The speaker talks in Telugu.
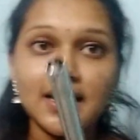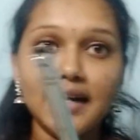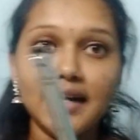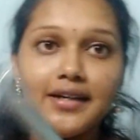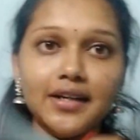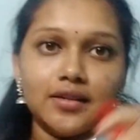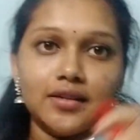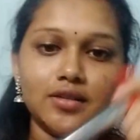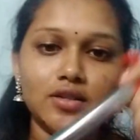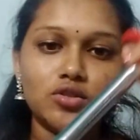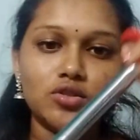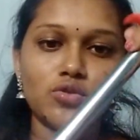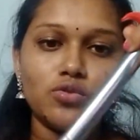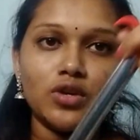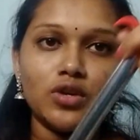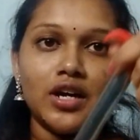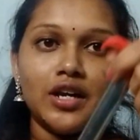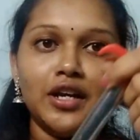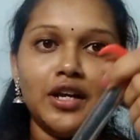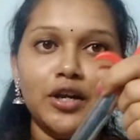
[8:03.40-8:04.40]
లైటర్
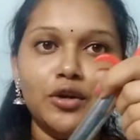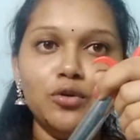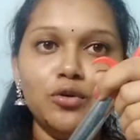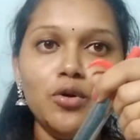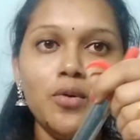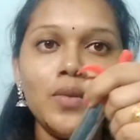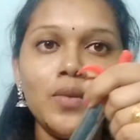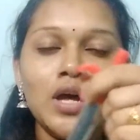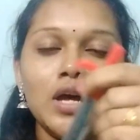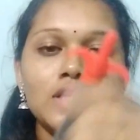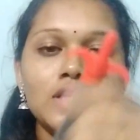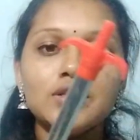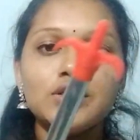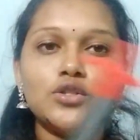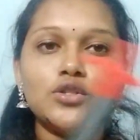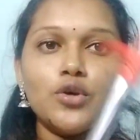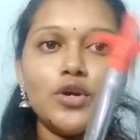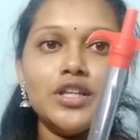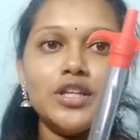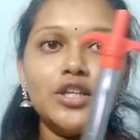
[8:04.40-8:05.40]
తీసుకున్నాను నేను
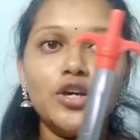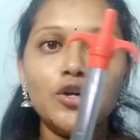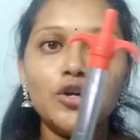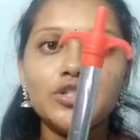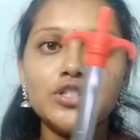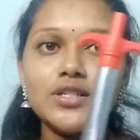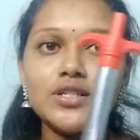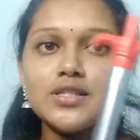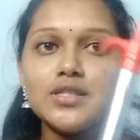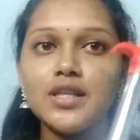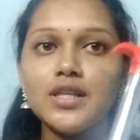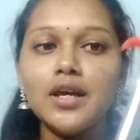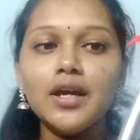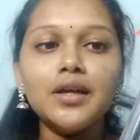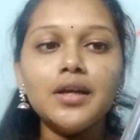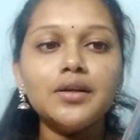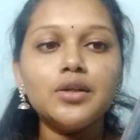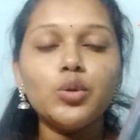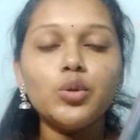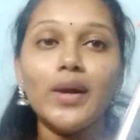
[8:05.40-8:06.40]
సో ఇది వచ్చేస్తే
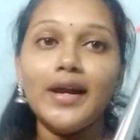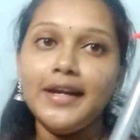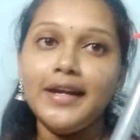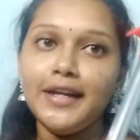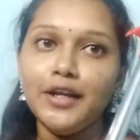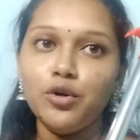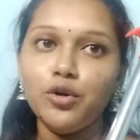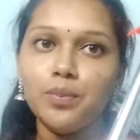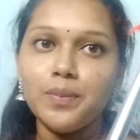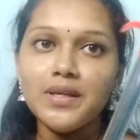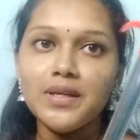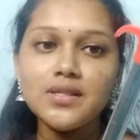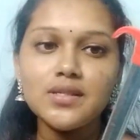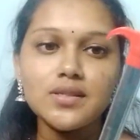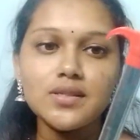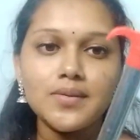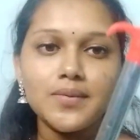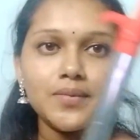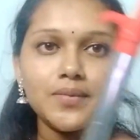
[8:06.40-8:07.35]
ట్వంటీ రూపీస్